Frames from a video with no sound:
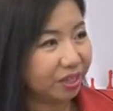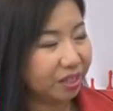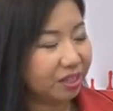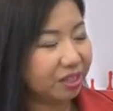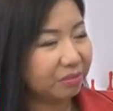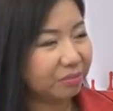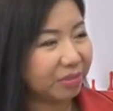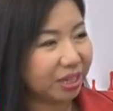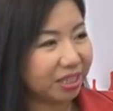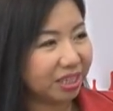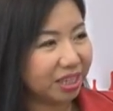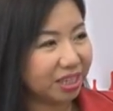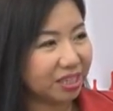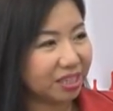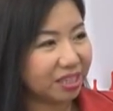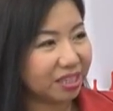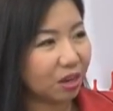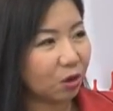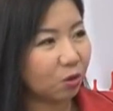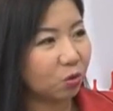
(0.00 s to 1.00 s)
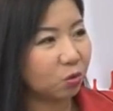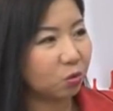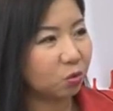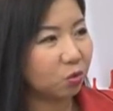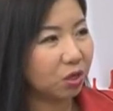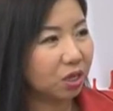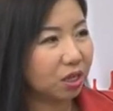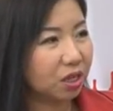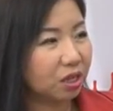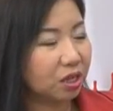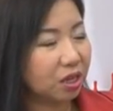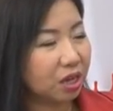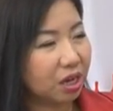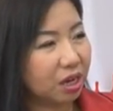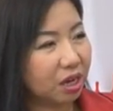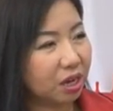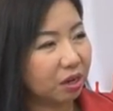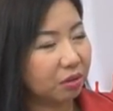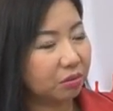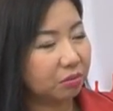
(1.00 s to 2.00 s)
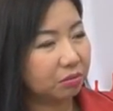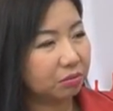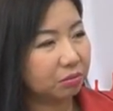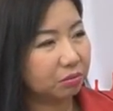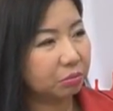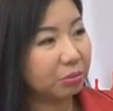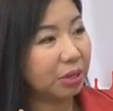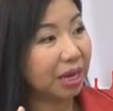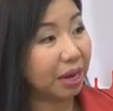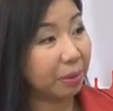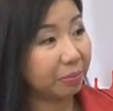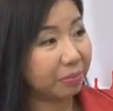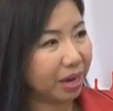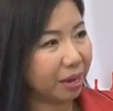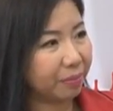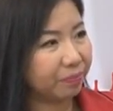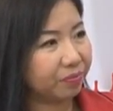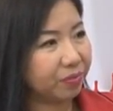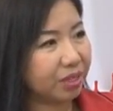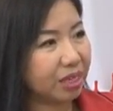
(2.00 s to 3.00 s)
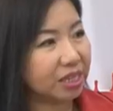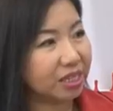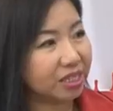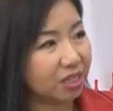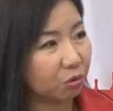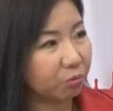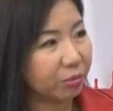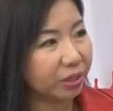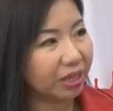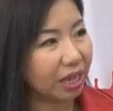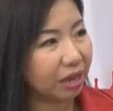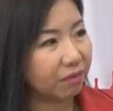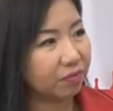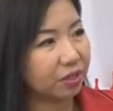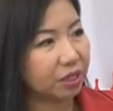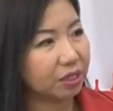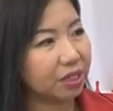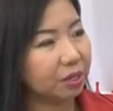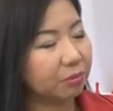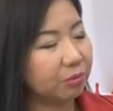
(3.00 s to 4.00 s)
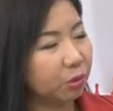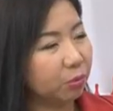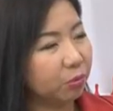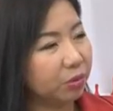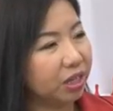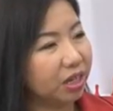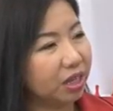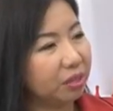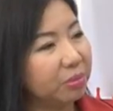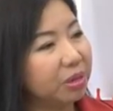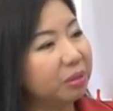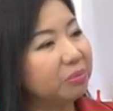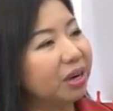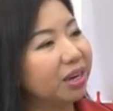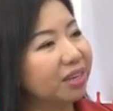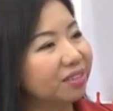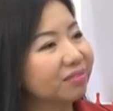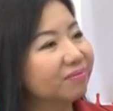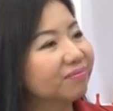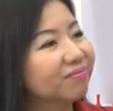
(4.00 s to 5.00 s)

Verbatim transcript: nhưng mà chỉ sau uh, ờ, 15 năm thì 68% công ty này biến mất.